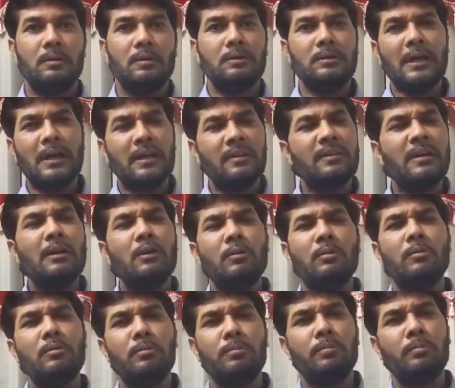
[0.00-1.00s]
చాలాసార్లు
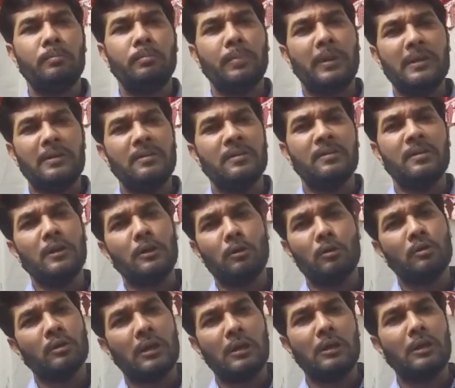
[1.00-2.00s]
ప్రయత్నించారు
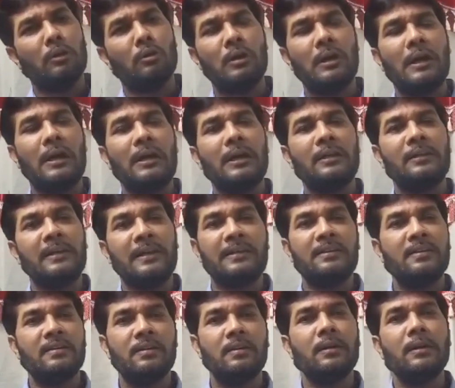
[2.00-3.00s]
ఎన్నోసార్లు ఎన్నో రకాలుగా థ్రెట్
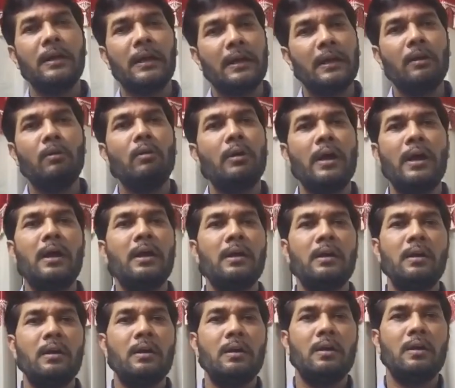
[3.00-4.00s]
చేశారు నేను ఎక్కడ కూడా
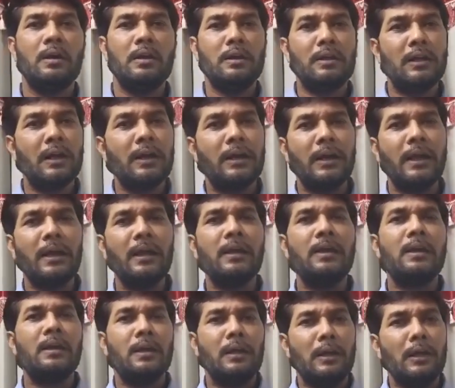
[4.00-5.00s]
ఎందుకంటే
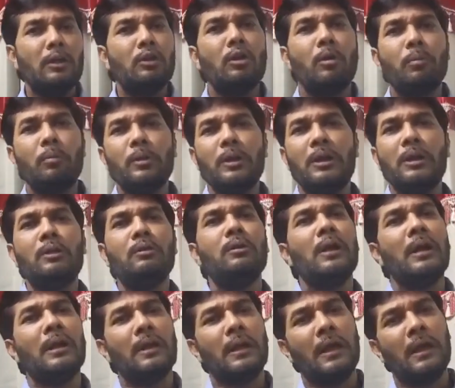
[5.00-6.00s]
నేను తప్పు చేయలేదు
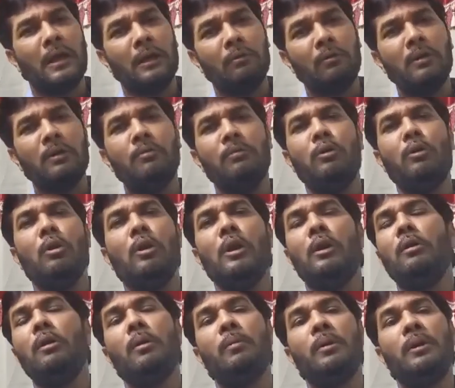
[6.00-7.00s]
నా నా అటువంటి వీడియో
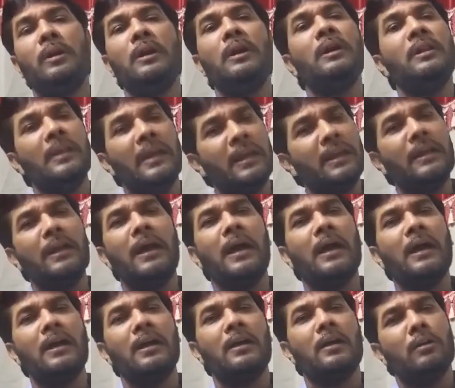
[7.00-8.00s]
లేవు కాబట్టి నేను ధైర్యంగా
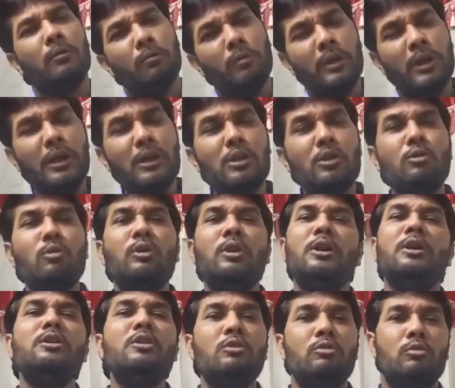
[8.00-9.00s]
మీరు ఏం
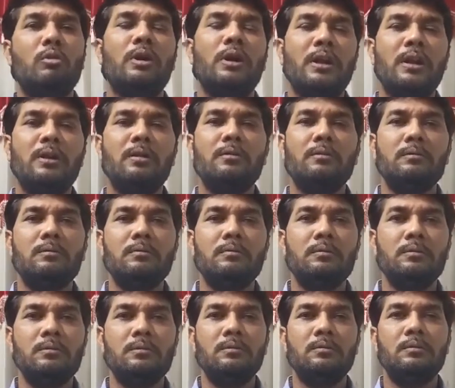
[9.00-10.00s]
చేసుకుంటారని చేసుకున్నాను
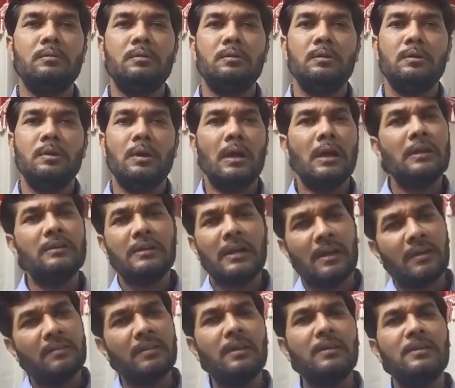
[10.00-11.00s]
అలా
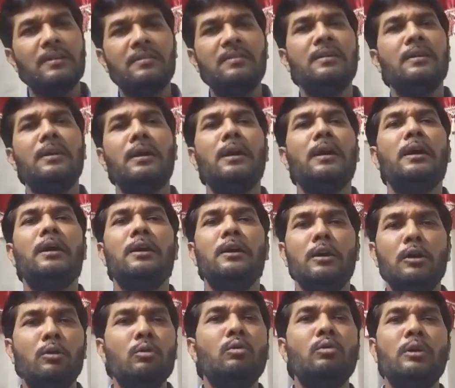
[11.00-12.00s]
చాలాసార్లు చేసి ఇంకా
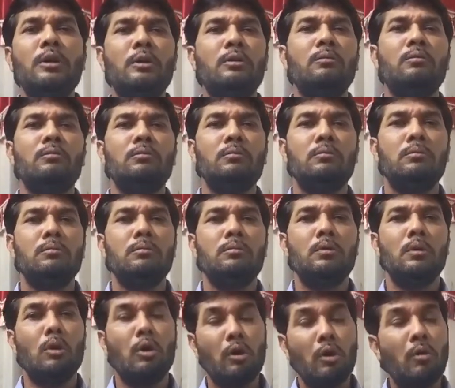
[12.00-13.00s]
ఇటు నేను
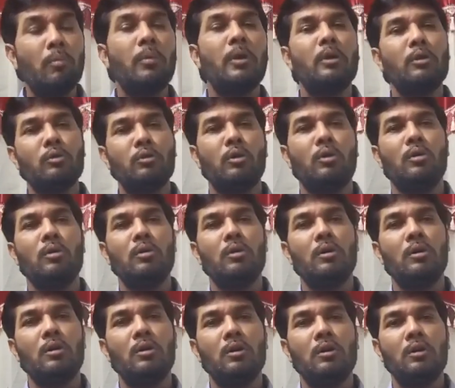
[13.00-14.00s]
లొంగపోవడంతో
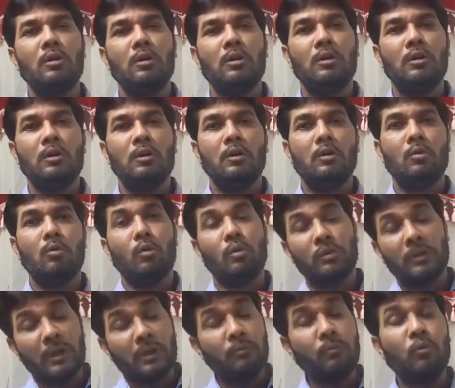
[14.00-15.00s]

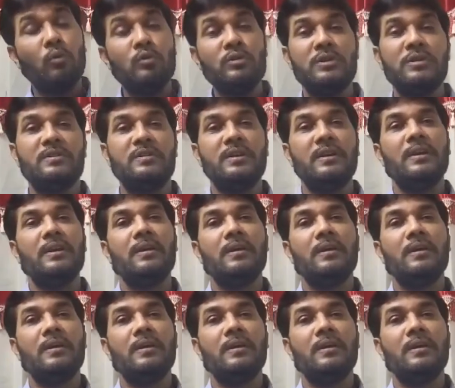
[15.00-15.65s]
ఒకసారి ఫోన్ చేసి